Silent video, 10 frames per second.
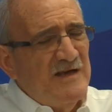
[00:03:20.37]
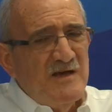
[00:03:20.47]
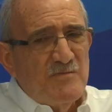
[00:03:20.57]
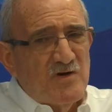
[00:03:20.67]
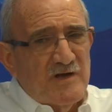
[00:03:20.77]

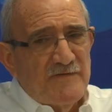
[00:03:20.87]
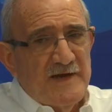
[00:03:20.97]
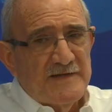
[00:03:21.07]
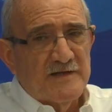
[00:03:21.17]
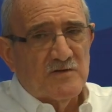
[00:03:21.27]
Porque
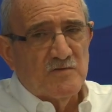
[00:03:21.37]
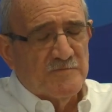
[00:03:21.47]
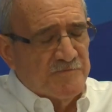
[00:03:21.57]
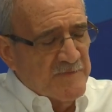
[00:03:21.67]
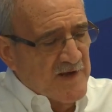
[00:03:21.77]
fíjate tú,
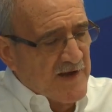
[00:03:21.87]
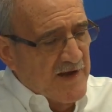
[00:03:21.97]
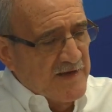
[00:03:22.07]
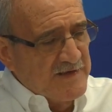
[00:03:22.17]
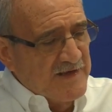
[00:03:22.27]

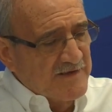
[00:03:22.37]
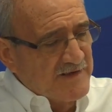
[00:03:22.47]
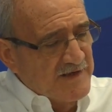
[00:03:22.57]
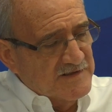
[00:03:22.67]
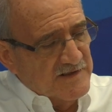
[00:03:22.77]
hay quien
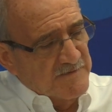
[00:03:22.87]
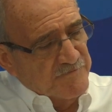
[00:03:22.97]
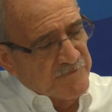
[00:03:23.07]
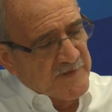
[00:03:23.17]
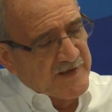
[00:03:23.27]
dice
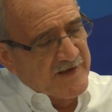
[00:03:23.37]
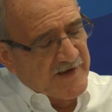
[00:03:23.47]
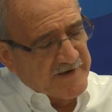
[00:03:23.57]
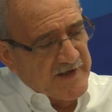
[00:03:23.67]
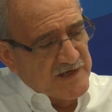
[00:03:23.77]
que las
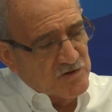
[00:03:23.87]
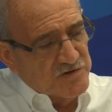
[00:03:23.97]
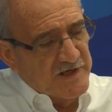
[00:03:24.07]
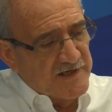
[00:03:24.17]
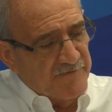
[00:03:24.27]
redes
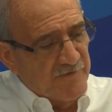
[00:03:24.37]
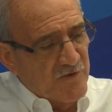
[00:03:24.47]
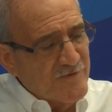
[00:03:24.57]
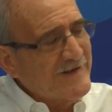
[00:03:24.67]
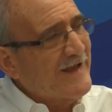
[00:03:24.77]
sociales
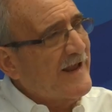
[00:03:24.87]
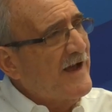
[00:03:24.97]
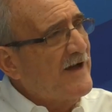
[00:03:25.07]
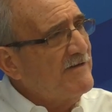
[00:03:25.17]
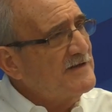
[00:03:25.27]
fueron
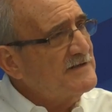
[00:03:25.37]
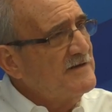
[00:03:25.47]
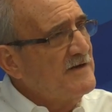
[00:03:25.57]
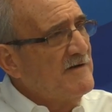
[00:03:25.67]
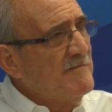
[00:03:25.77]
creadas
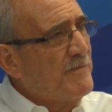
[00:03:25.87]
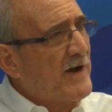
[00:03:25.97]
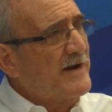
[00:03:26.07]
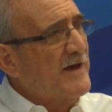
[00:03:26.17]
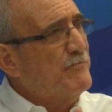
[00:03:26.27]

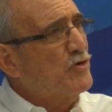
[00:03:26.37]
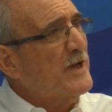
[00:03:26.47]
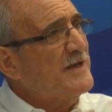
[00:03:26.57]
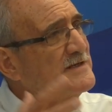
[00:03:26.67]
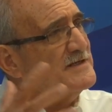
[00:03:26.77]
para
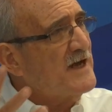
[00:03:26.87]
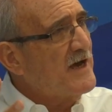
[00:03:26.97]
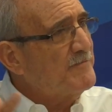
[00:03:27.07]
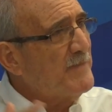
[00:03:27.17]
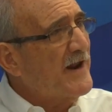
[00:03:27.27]

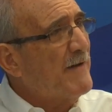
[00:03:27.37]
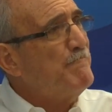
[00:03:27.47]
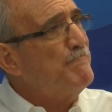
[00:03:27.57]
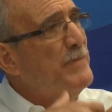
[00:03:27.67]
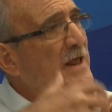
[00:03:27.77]
potenciar, para
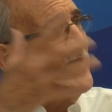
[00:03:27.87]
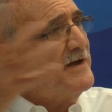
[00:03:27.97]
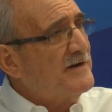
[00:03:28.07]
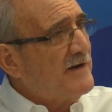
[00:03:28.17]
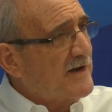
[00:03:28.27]
ampliar
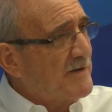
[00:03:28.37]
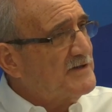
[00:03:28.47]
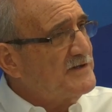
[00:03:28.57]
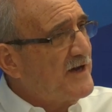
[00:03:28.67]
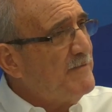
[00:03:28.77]
la
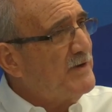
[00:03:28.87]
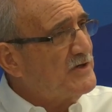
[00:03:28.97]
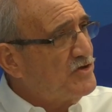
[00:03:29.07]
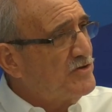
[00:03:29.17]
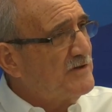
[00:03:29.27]
capacidad de
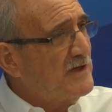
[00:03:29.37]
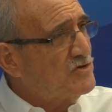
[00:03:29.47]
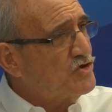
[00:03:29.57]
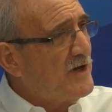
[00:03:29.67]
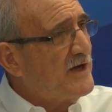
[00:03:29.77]
expresión de los
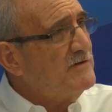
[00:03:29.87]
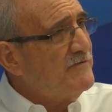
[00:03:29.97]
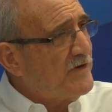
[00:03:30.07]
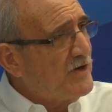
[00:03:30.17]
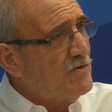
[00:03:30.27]
ciudadanos,
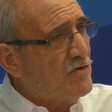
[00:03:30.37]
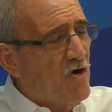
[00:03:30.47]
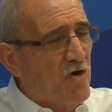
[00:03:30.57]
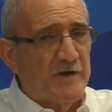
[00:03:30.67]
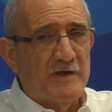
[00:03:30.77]
entre ellos los
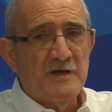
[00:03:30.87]
jóvenes.